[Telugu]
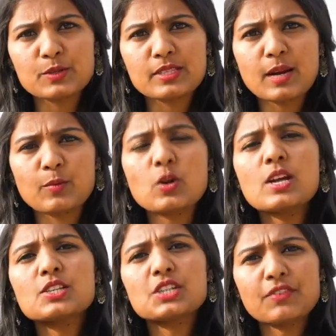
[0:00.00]
చూస్తాము
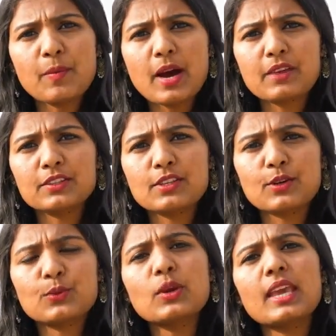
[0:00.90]

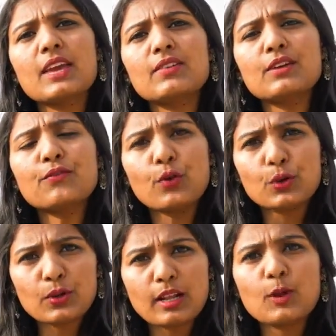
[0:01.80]
శివపార్వతులను కేవలం
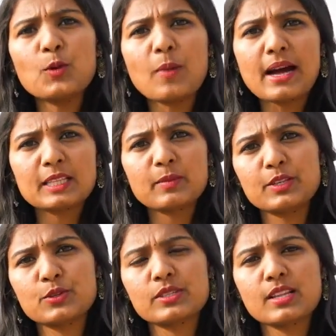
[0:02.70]
ఫోటోలలో
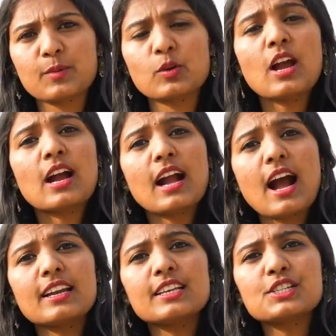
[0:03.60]
మాత్రమే చూస్తాము
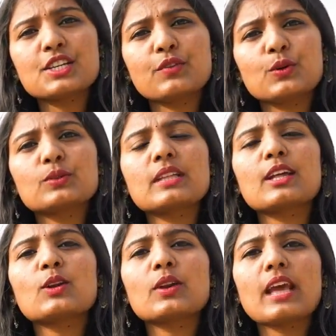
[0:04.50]
కానీ శివుడు
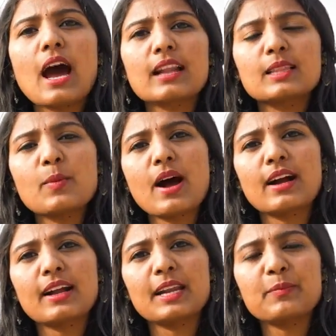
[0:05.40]
తనలోని అర్ధ
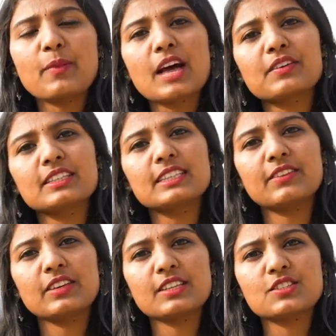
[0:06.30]
భాగాన్ని
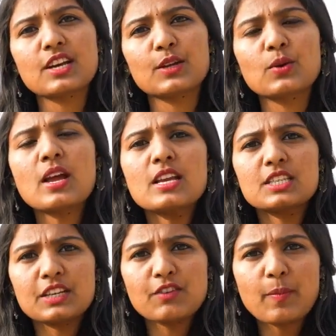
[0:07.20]
పార్వతీదేవికి ఇచ్చారు
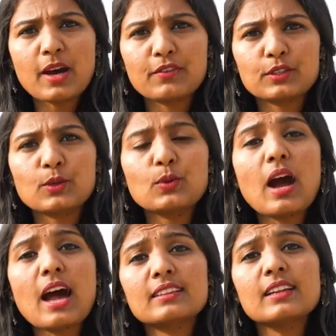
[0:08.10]
శివపార్వతులు
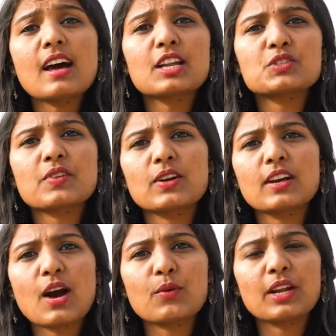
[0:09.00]

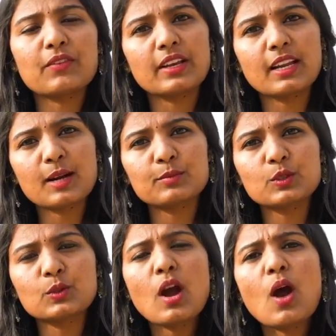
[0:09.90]
అర్ధనారీశ్వరులుగా ఉన్న
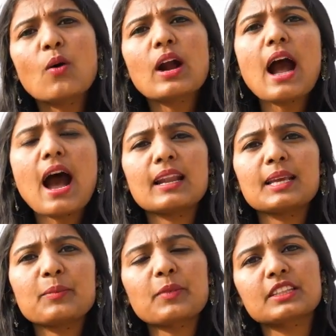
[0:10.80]
విగ్రహంతో ఒక
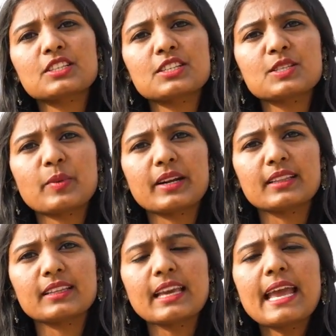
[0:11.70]
ఆలయం
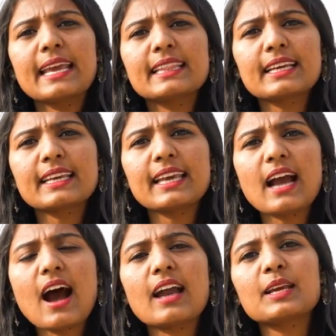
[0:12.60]
ప్రతిష్ఠించబడింది ఇంతకీ
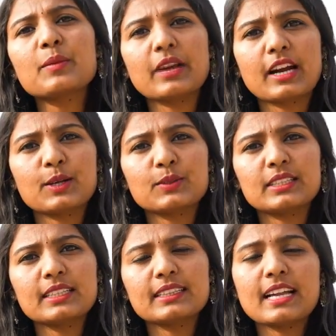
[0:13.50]
ఆ ఆలయం ఎక్కడ
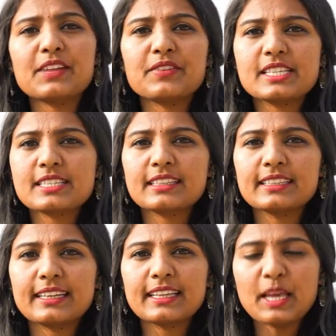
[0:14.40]
ఉంది దాని విశిష్టత
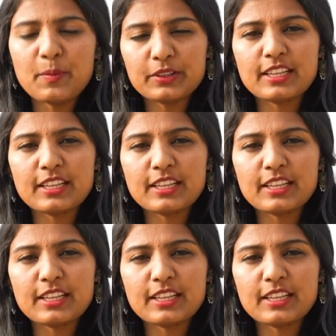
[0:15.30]
ఏంటి ఇప్పుడు